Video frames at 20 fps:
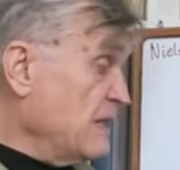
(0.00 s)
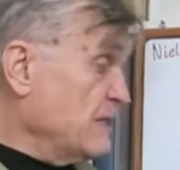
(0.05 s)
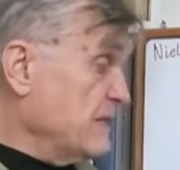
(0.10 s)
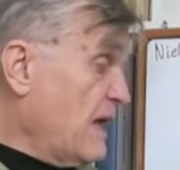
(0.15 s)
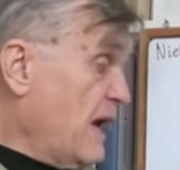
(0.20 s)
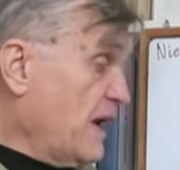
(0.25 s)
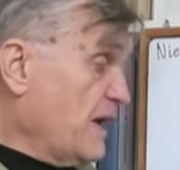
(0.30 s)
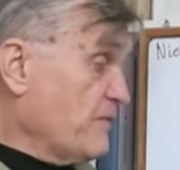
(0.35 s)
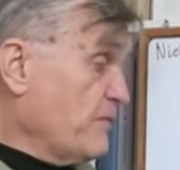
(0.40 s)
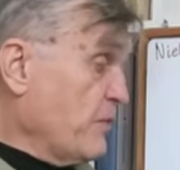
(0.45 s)

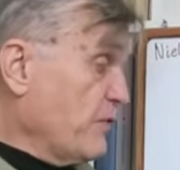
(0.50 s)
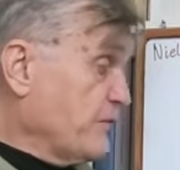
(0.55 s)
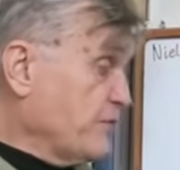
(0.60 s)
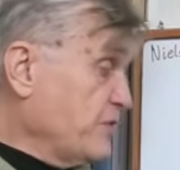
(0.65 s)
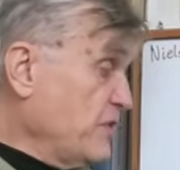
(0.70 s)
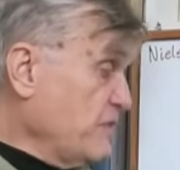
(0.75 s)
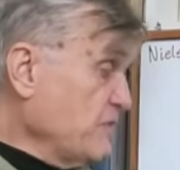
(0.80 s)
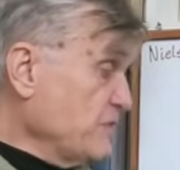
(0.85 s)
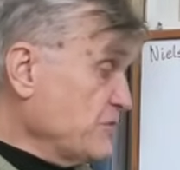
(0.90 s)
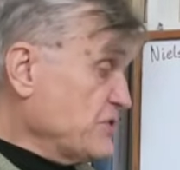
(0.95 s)
tak, bo w
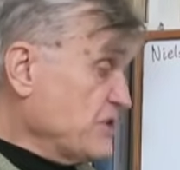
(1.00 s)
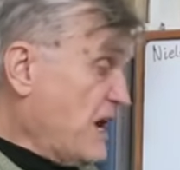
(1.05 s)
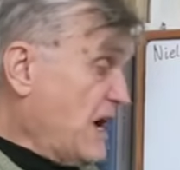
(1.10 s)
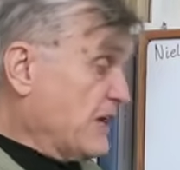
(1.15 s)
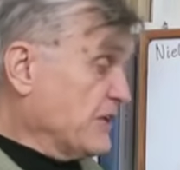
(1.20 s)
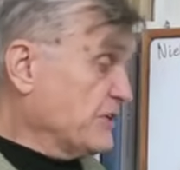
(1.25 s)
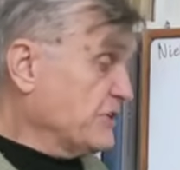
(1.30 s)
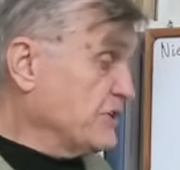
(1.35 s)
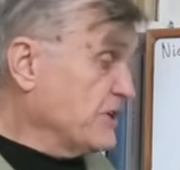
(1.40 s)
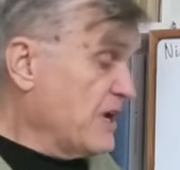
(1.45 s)
tym
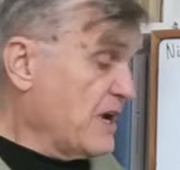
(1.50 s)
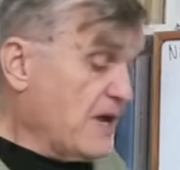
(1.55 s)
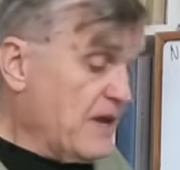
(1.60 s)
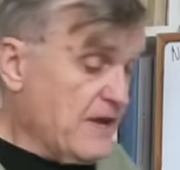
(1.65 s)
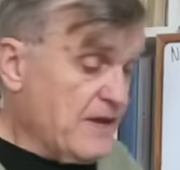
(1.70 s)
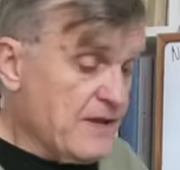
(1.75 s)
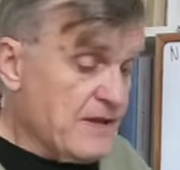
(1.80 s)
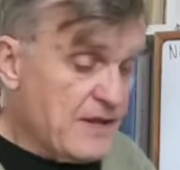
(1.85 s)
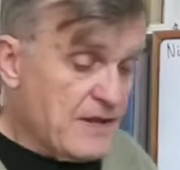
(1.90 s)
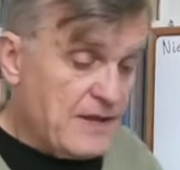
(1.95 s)

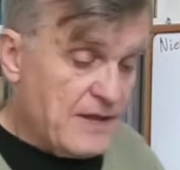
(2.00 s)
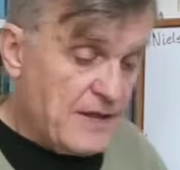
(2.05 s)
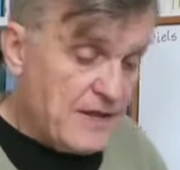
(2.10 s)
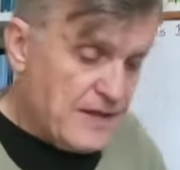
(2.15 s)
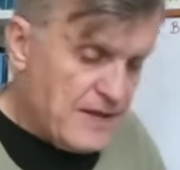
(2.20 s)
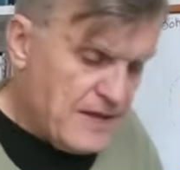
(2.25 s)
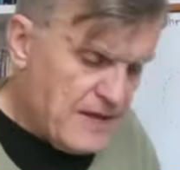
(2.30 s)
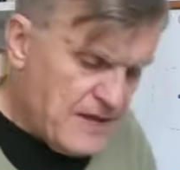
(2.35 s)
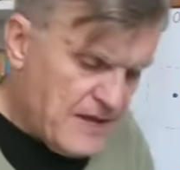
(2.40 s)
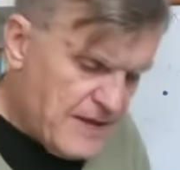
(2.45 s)
czasie
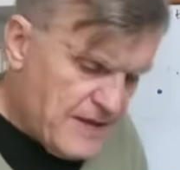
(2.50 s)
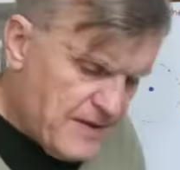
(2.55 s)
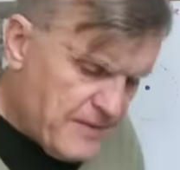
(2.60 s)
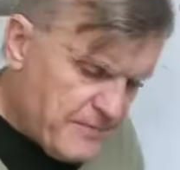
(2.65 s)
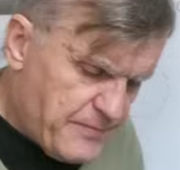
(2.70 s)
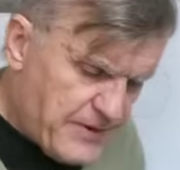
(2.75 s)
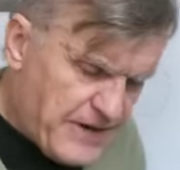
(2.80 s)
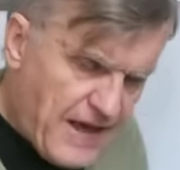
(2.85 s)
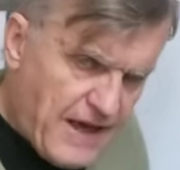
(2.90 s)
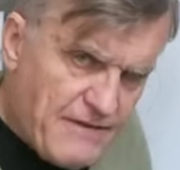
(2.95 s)

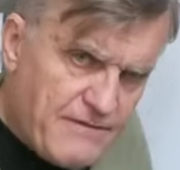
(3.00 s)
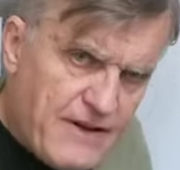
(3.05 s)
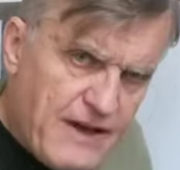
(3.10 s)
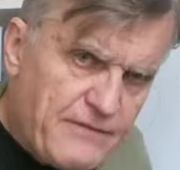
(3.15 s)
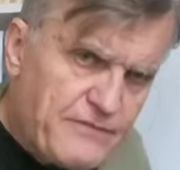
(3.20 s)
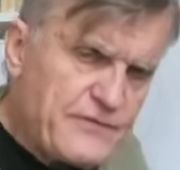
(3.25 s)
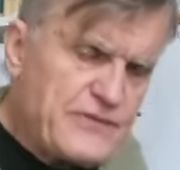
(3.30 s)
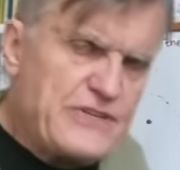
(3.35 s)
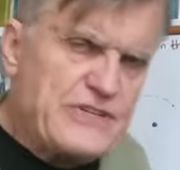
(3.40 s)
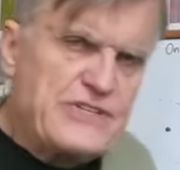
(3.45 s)
prawa
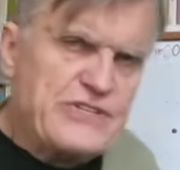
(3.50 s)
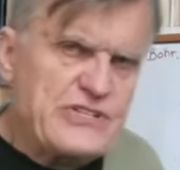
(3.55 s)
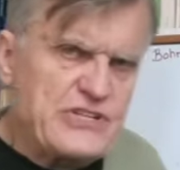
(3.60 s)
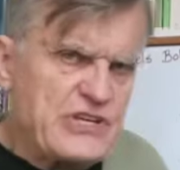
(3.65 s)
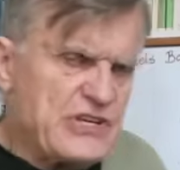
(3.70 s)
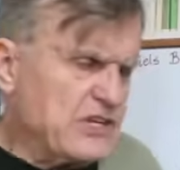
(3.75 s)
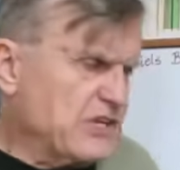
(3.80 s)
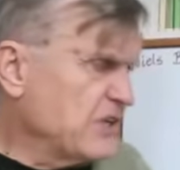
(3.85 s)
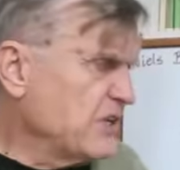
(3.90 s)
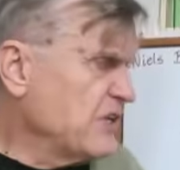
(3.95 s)

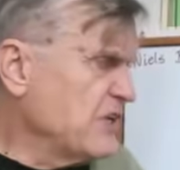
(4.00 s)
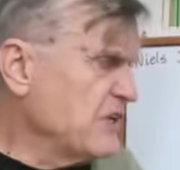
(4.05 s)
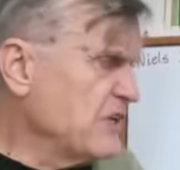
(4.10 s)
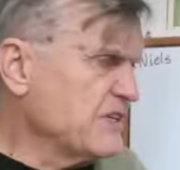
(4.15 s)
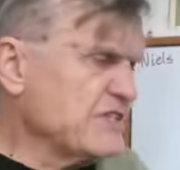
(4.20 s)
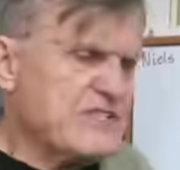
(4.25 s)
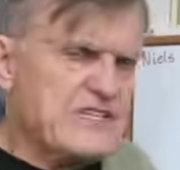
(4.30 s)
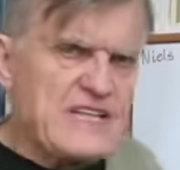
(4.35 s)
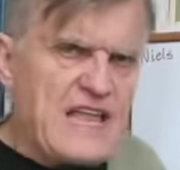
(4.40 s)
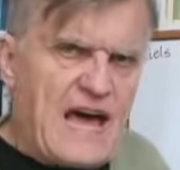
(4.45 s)
fizyki
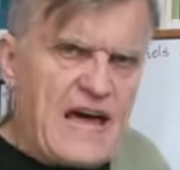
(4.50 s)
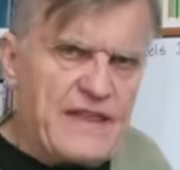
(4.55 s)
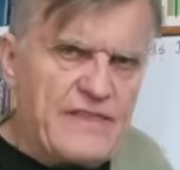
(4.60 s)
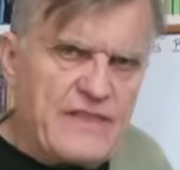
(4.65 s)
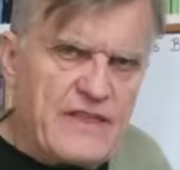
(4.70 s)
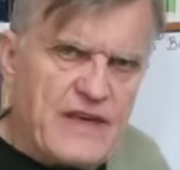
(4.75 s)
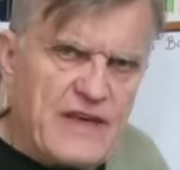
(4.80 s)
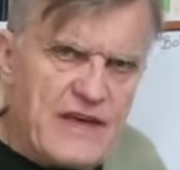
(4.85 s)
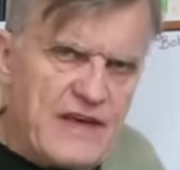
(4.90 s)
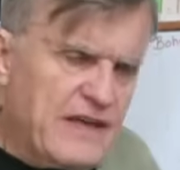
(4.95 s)

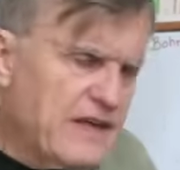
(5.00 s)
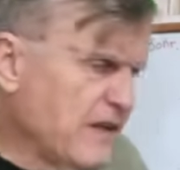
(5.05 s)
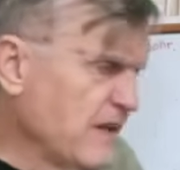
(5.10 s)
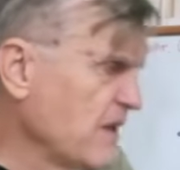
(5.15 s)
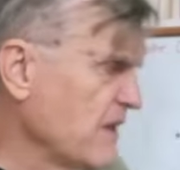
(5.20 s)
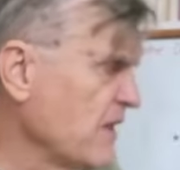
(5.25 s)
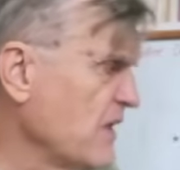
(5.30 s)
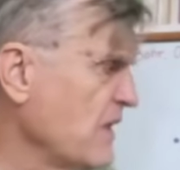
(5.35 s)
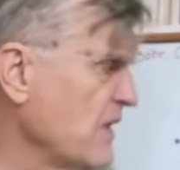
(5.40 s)
znane